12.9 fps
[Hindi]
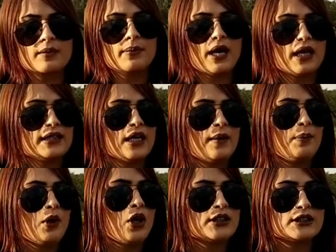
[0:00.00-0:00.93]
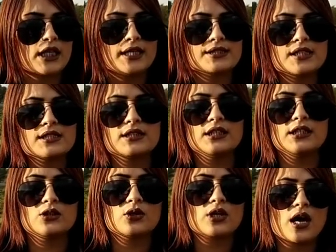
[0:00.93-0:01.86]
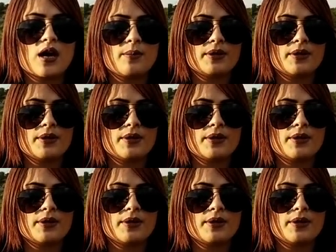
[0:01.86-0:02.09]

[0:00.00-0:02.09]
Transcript: बात है प्लॉट साइजेस की तो यहाँ